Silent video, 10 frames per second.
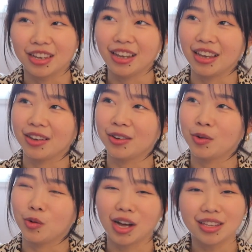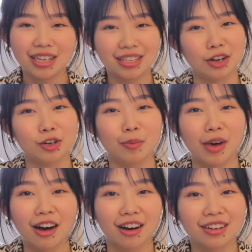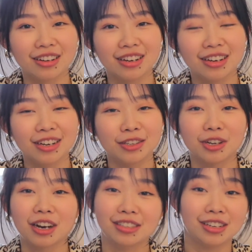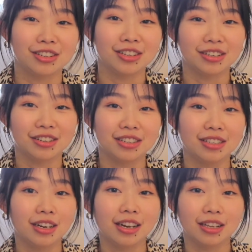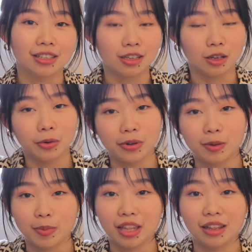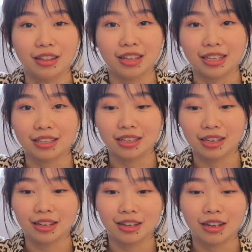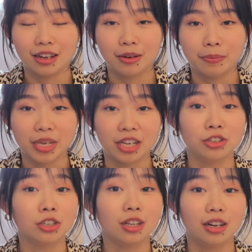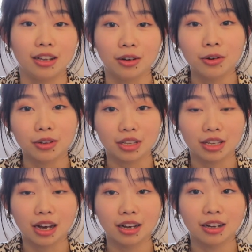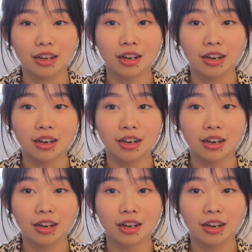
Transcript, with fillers: 哎，我刚才想什么啊？就好像是《心灵奇旅》里面的那些迷失的灵魂一样。